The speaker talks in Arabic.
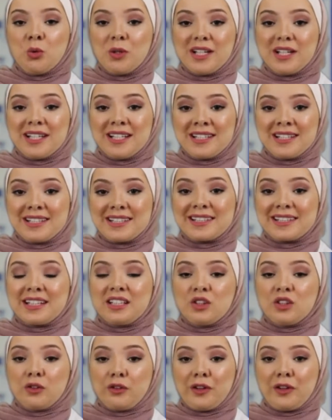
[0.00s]
هو
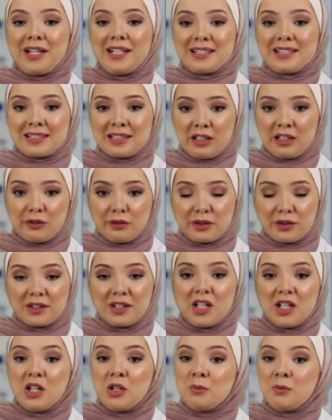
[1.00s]
instant facelift
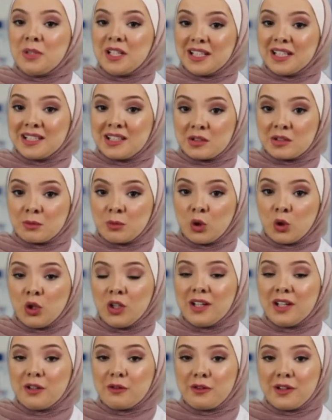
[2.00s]
من
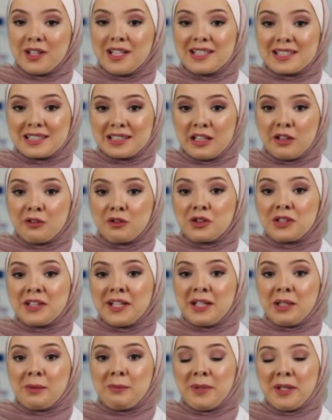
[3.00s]
اسمه
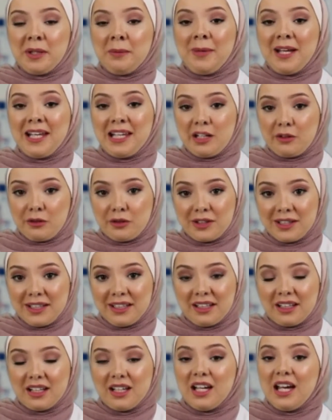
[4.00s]
facelift يعني بيعمل
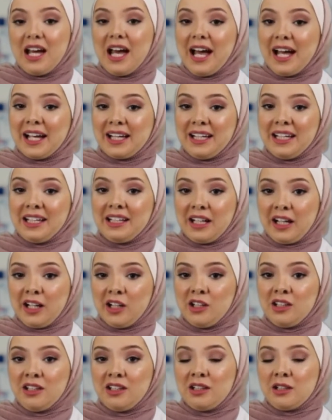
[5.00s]
الصين
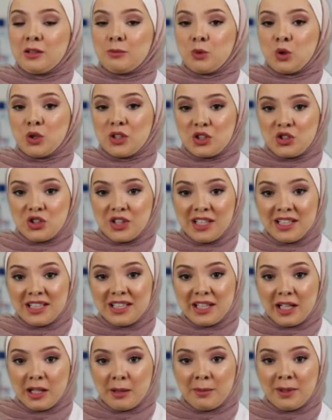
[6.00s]
عن المنتجين
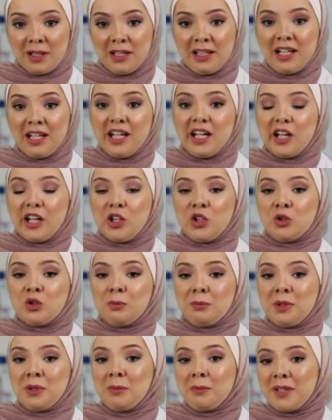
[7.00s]
اللي قبل انه
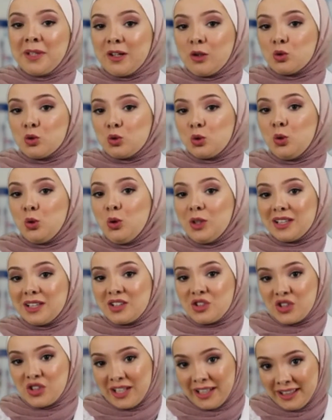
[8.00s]
بيمنعوا ظهور
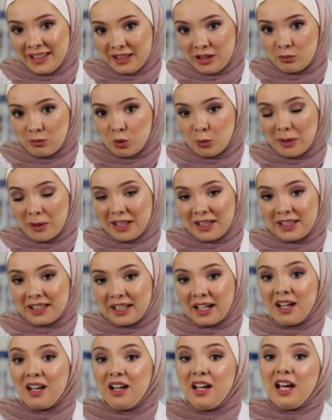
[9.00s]
التجاعيد
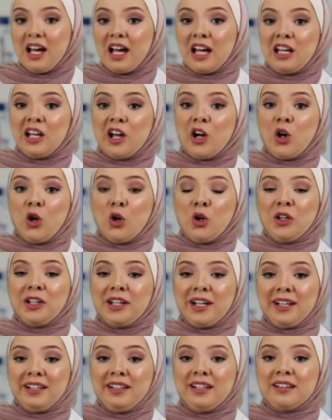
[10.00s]
المبكره هلا
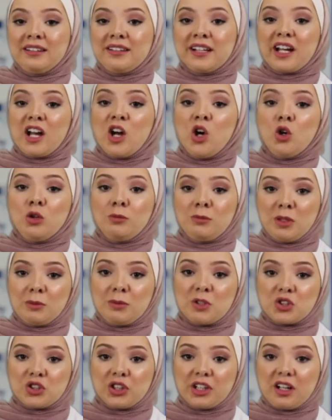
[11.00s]
هون عندنا ترهل
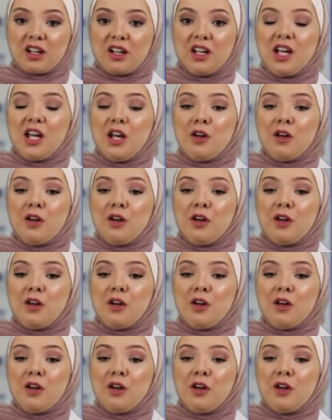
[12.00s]
بالبشره